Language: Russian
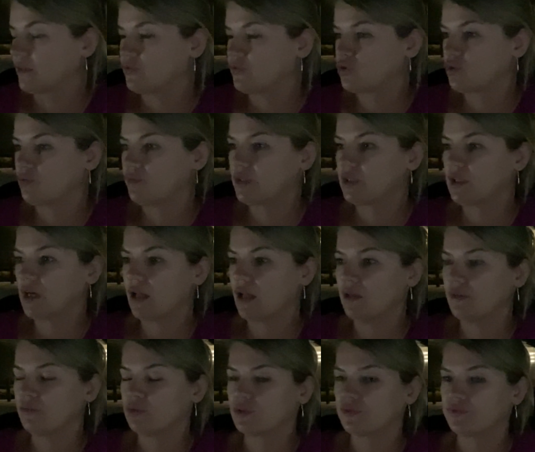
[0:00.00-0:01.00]
все витало,
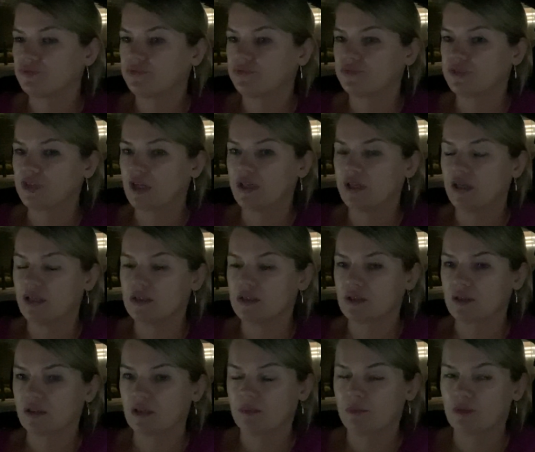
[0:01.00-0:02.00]
вот в Тольятти,
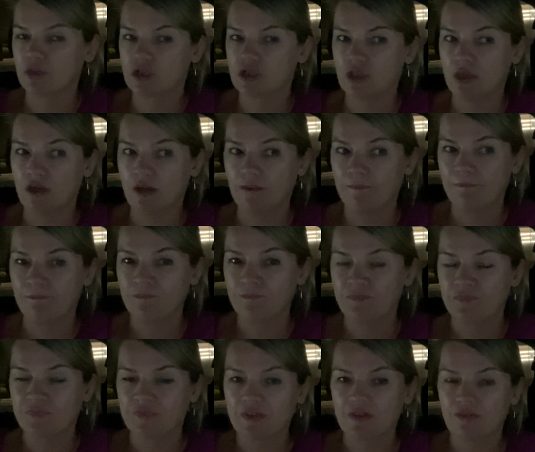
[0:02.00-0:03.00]
когда мы жили,
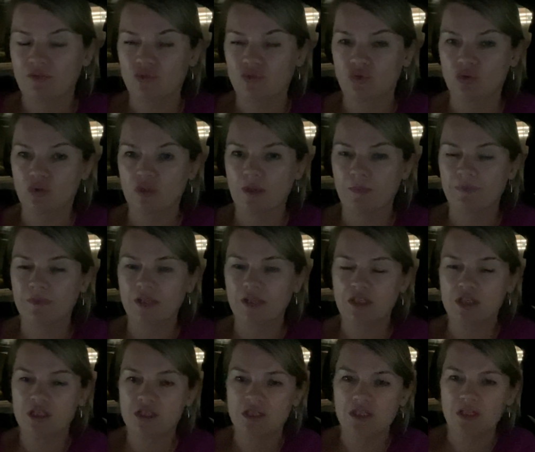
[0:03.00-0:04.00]
все там
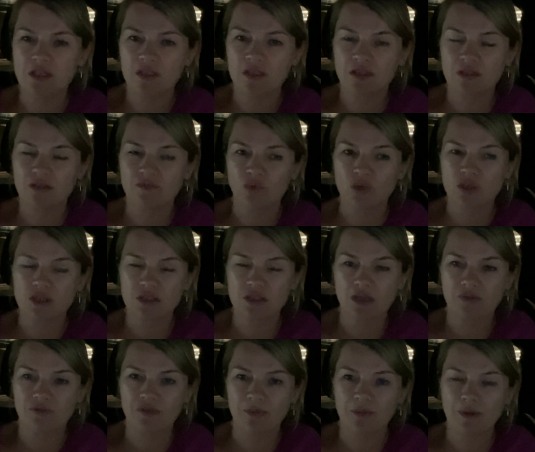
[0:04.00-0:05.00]
тащили этот волжский
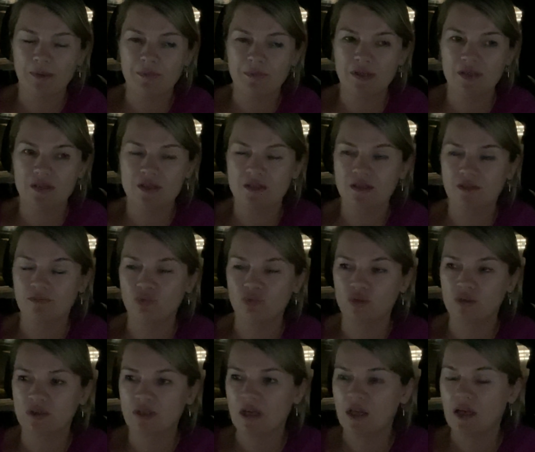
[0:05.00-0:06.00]
автомобильный
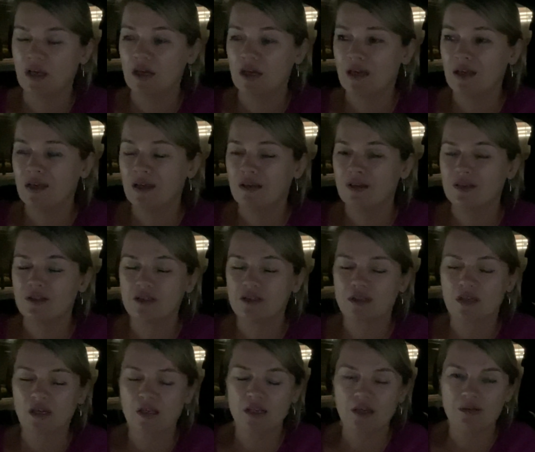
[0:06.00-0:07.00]
завод,
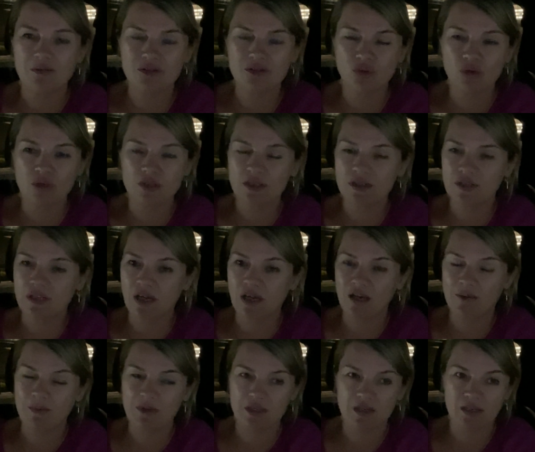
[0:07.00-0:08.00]
какими только
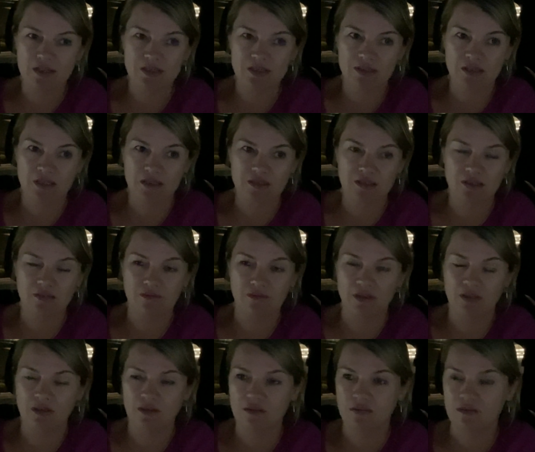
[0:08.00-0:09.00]
деталями не
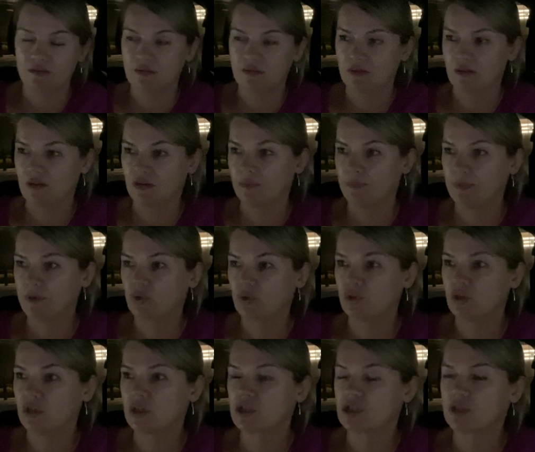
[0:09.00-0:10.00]
растаскивали, а порой
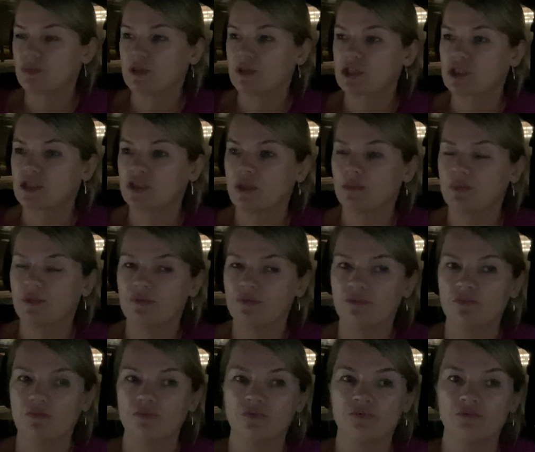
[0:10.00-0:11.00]
даже машинами
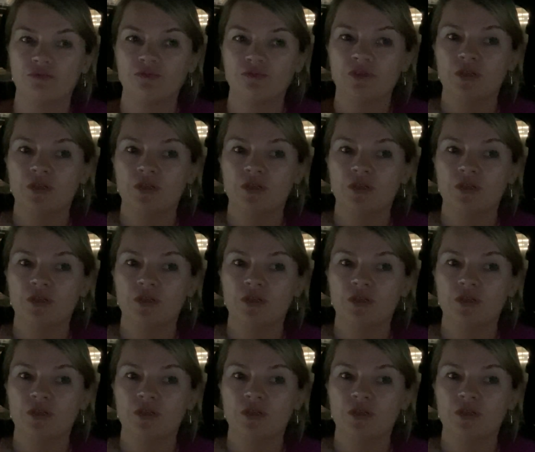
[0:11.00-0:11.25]
вы,